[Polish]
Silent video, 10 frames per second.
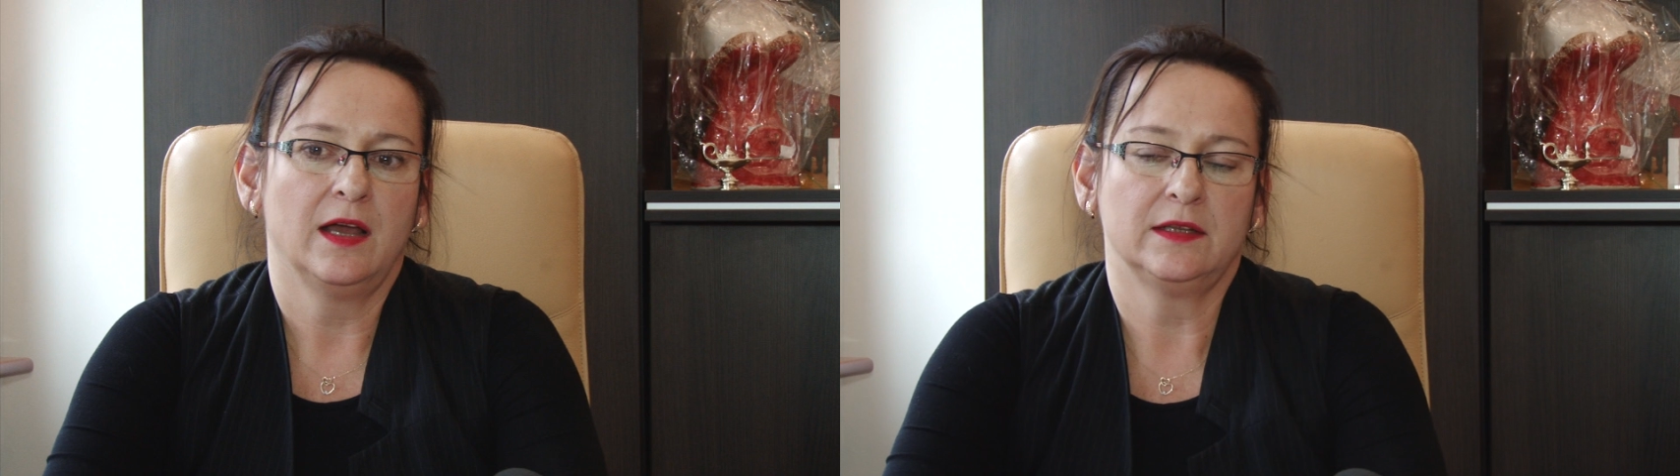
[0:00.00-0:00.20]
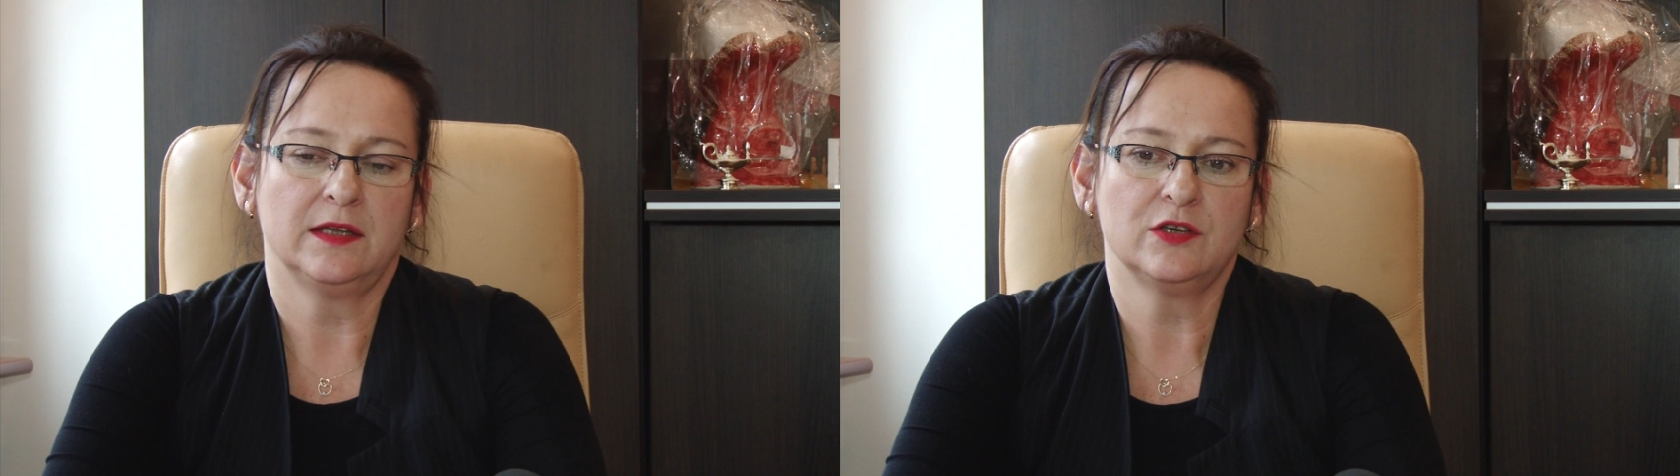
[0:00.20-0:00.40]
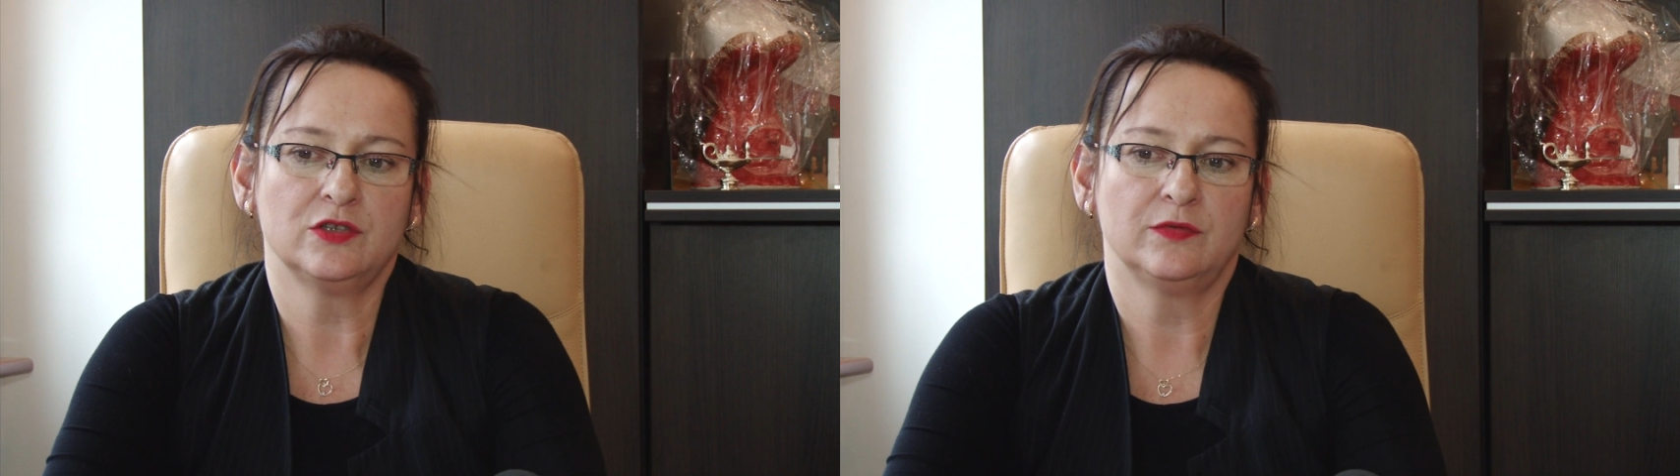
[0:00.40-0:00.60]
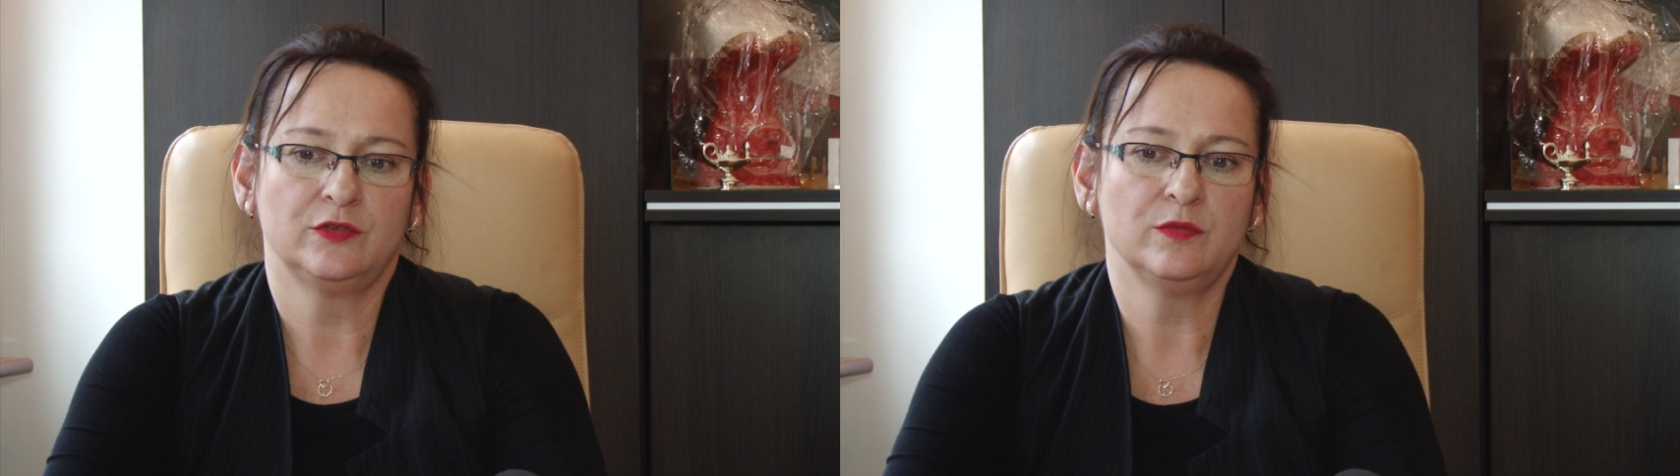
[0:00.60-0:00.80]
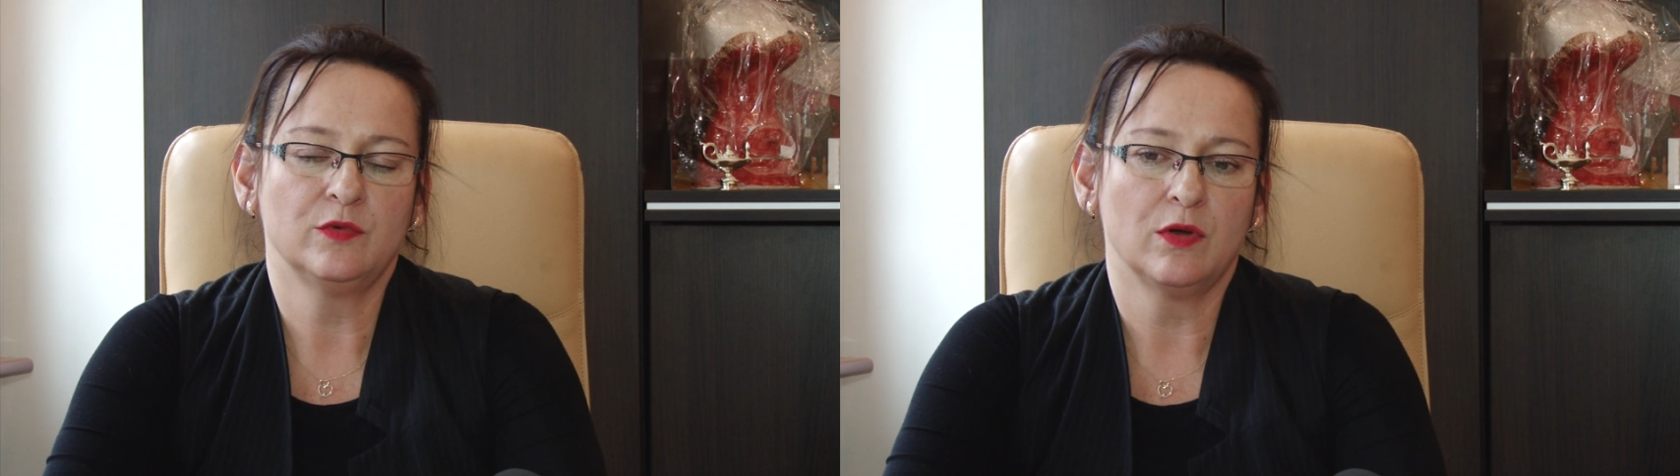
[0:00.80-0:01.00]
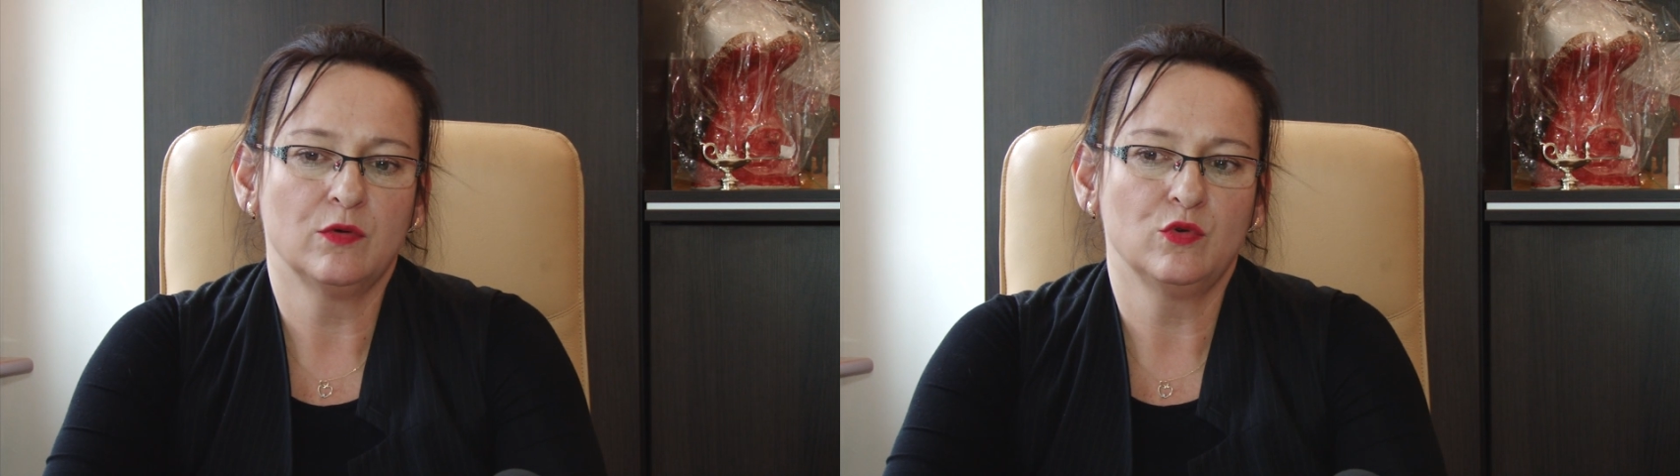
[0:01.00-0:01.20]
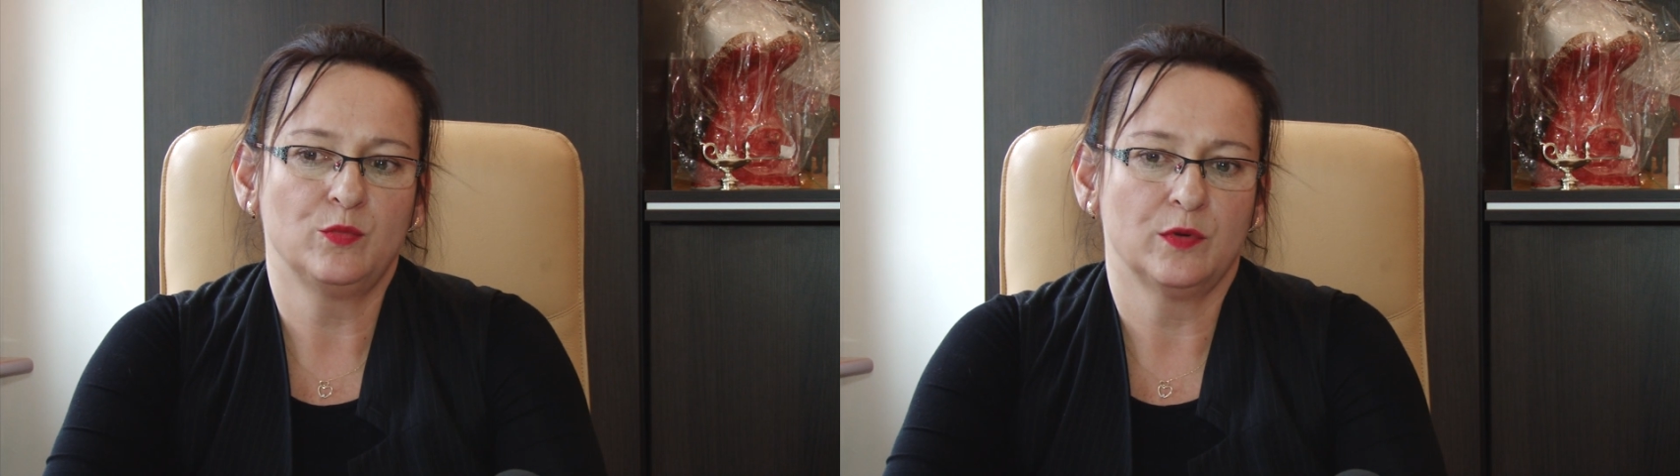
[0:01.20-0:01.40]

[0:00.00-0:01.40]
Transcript: a także w tym roku